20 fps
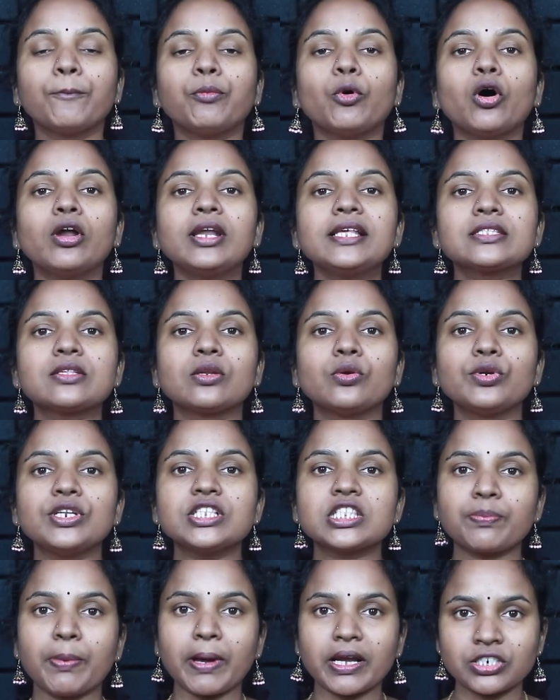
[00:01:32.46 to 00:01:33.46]
పోలీసులు
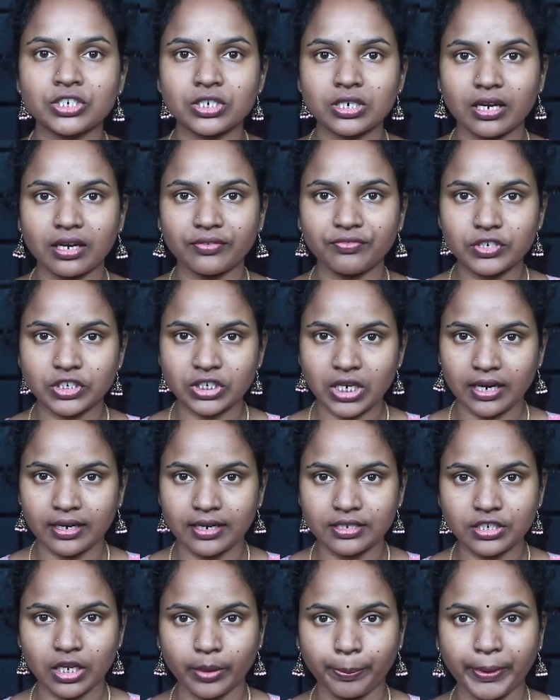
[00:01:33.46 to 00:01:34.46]
నిష్పాక్షిక
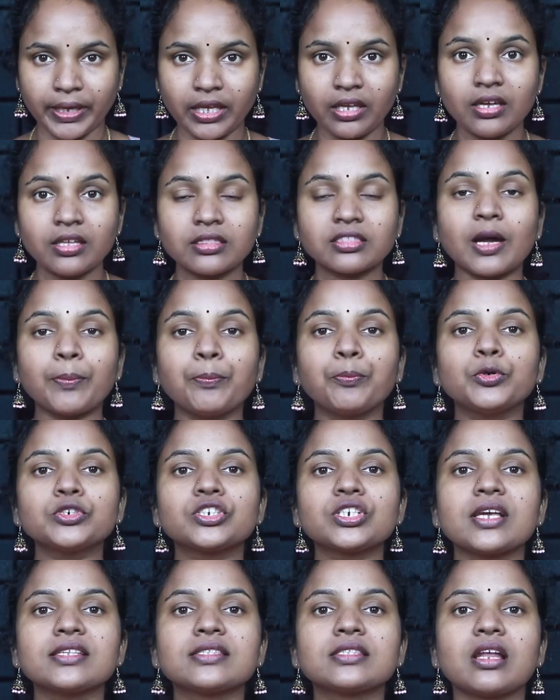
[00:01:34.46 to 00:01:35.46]
విచారణ జరిపి తప్పు
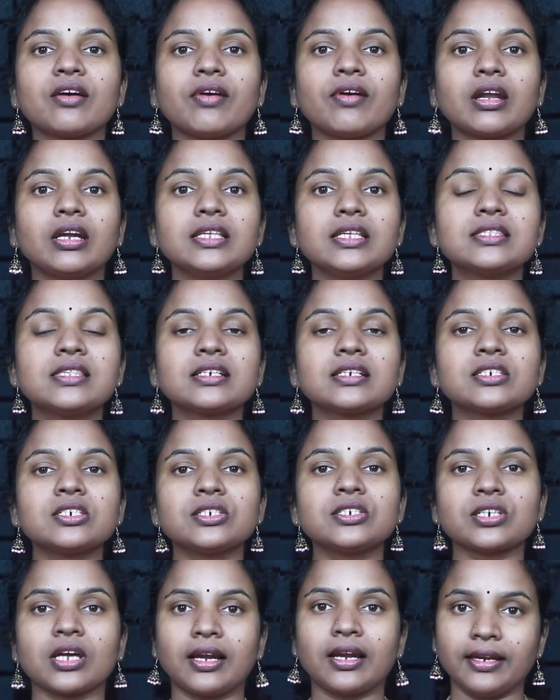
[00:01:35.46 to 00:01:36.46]
చేసిన వారిని
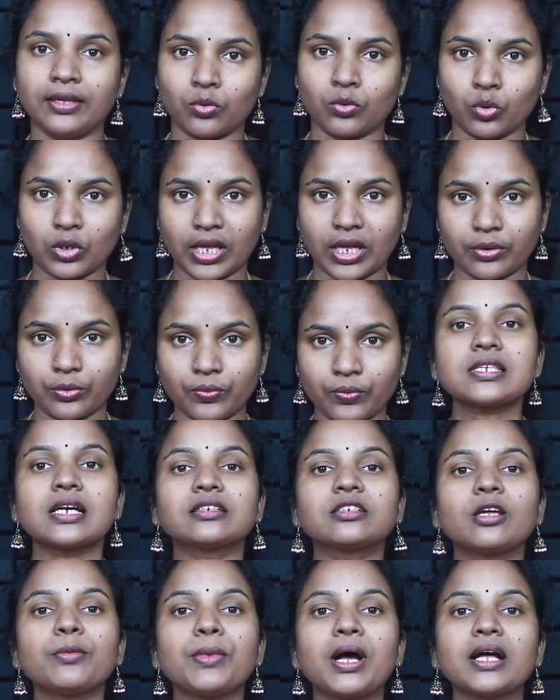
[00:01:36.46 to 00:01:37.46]
శిక్షించాలని కోరారు
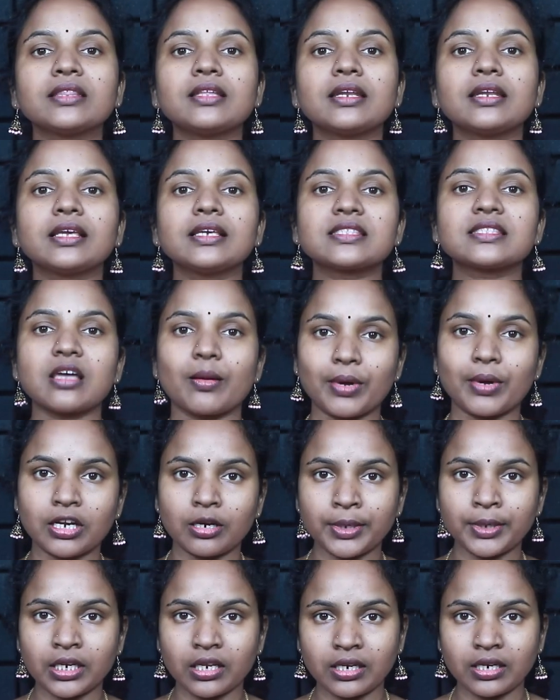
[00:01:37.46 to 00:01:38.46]
చట్టం అందరికీ
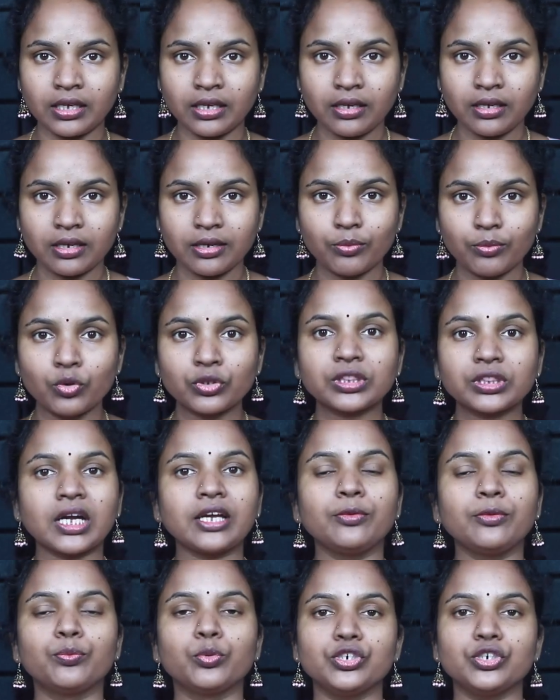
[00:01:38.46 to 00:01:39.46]
సమానమేనని
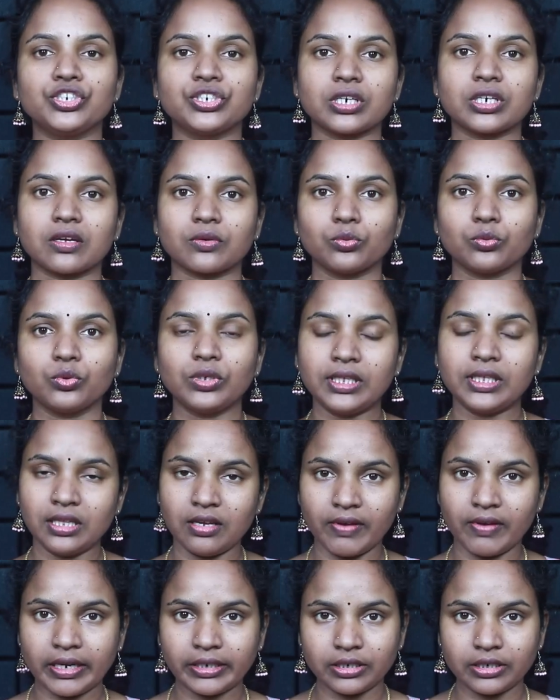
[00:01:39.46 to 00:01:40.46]
ముక్తాయింపు ఇచ్చారు
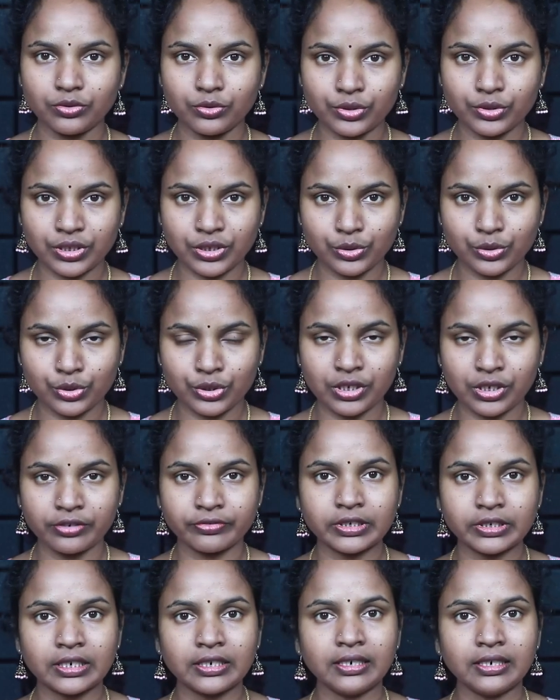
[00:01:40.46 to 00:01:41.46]
ఇది వాళ్ళ న్యూస్ చూస్తూనే
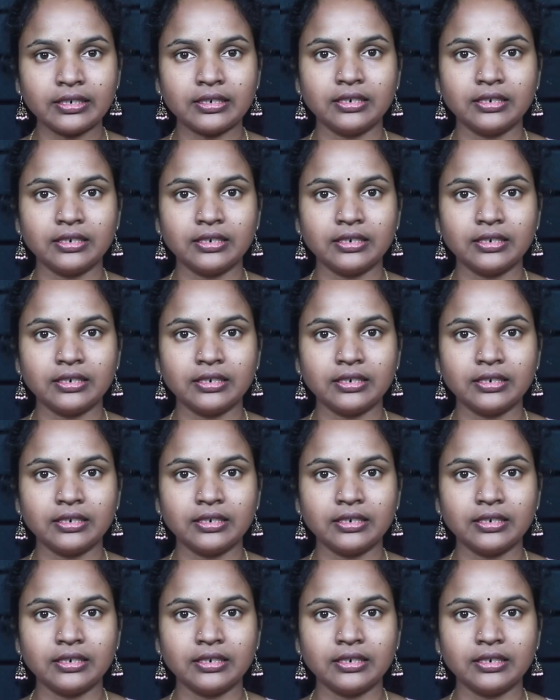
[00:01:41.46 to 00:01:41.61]
ఉండండి